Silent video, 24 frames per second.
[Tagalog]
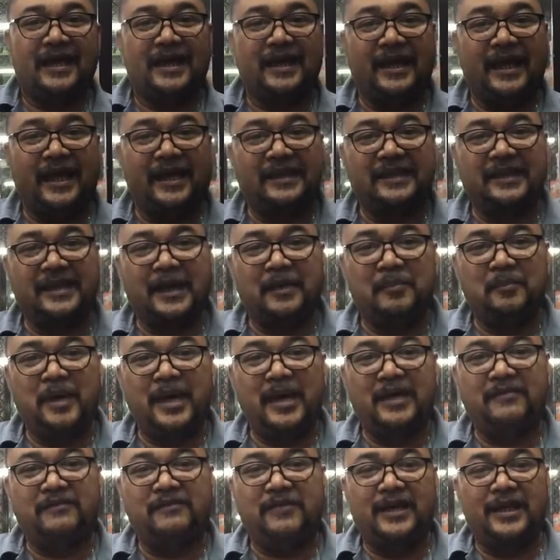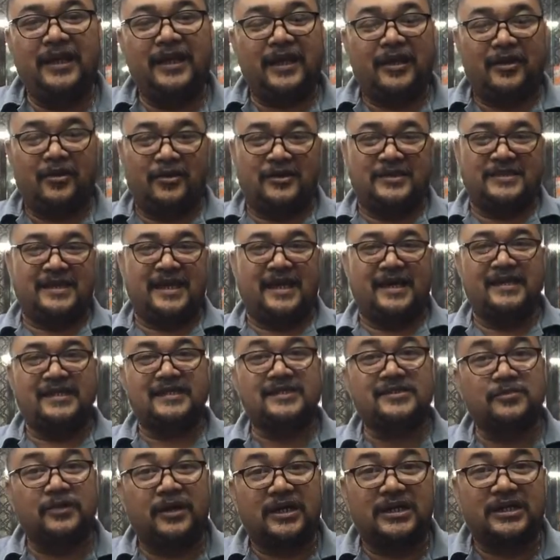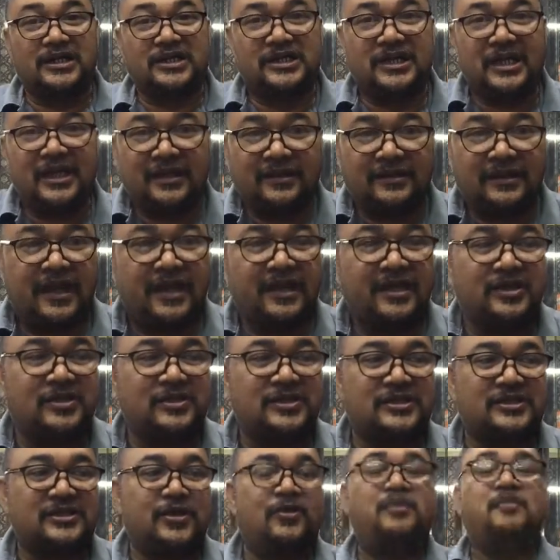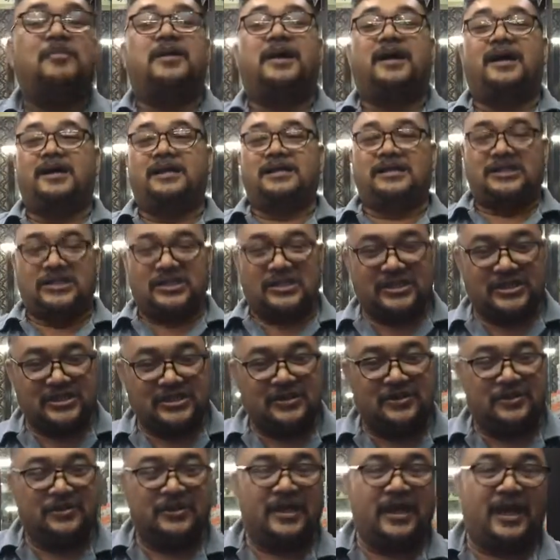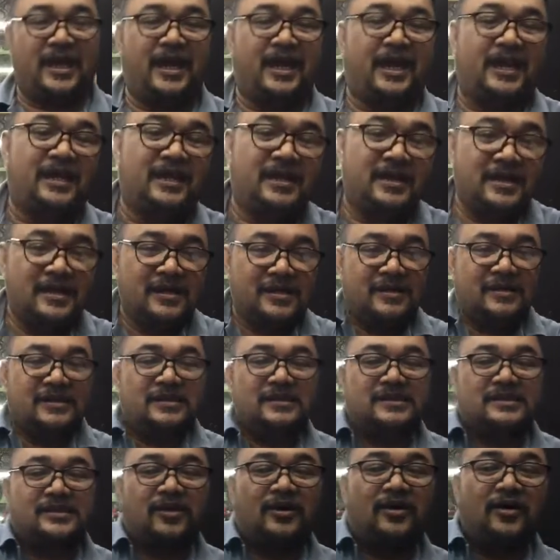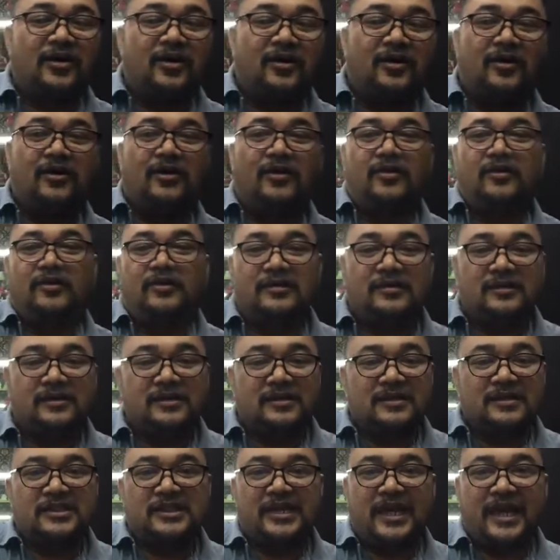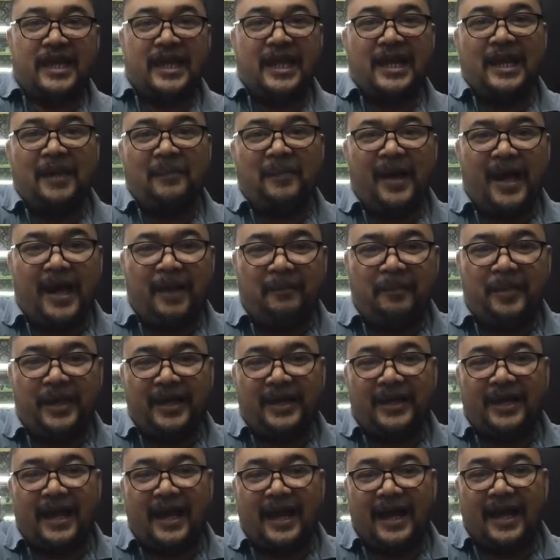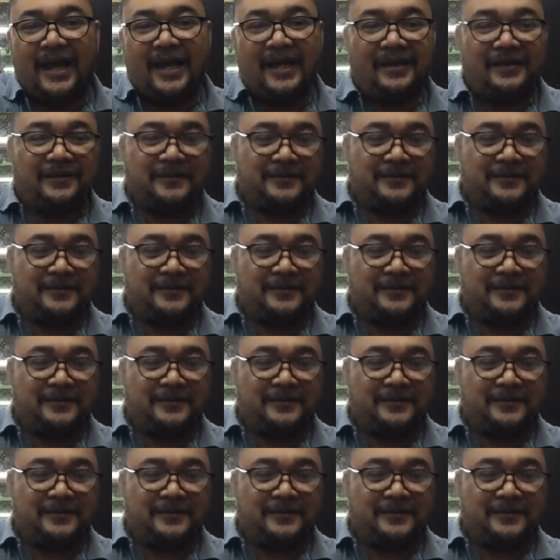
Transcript: Glenda May Villarosa is watching. Thank you so much. Okay. So, Cheryl ka pa nga pika.